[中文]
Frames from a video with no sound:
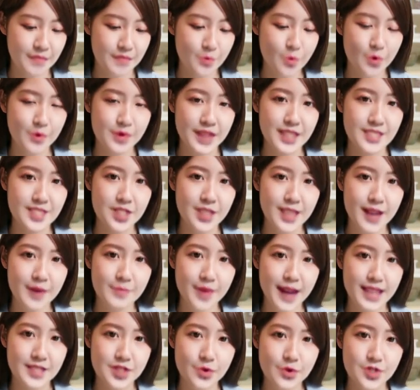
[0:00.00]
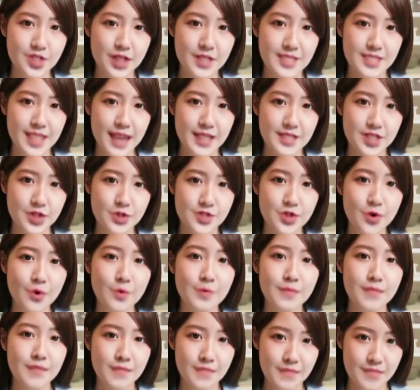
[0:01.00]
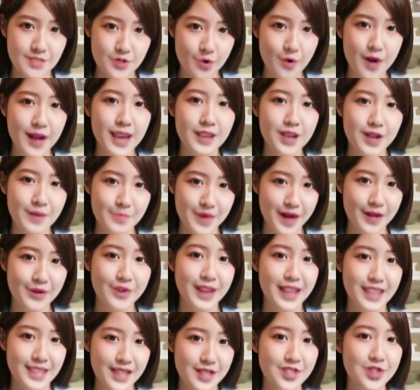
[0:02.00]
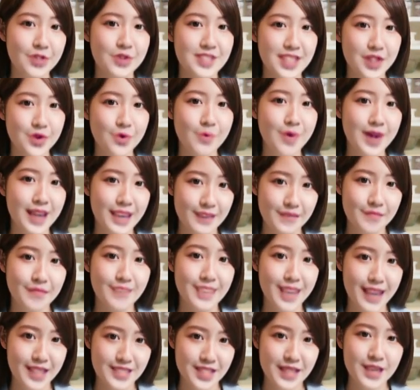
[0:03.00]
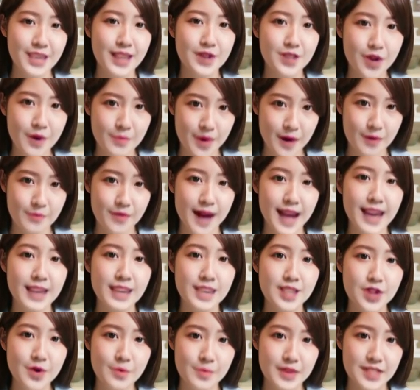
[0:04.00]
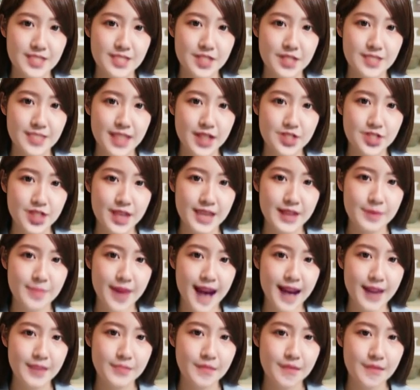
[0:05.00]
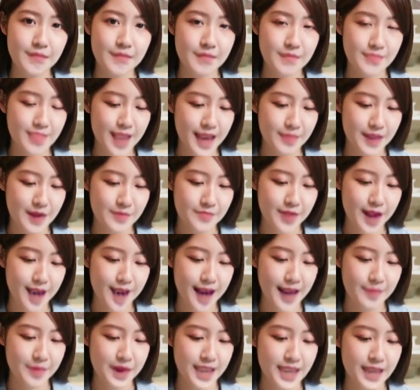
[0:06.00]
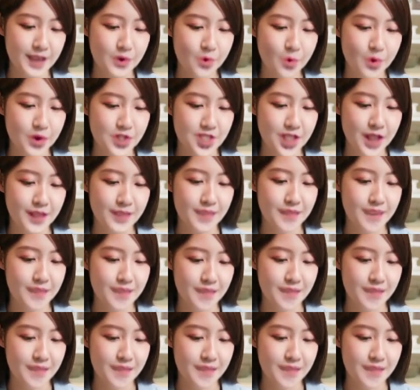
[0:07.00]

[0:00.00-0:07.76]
五比四的发球胜赛局中，诺瓦克没有给对手机会，干净利落保发，以六比四再胜一盘，大比分二比零获胜。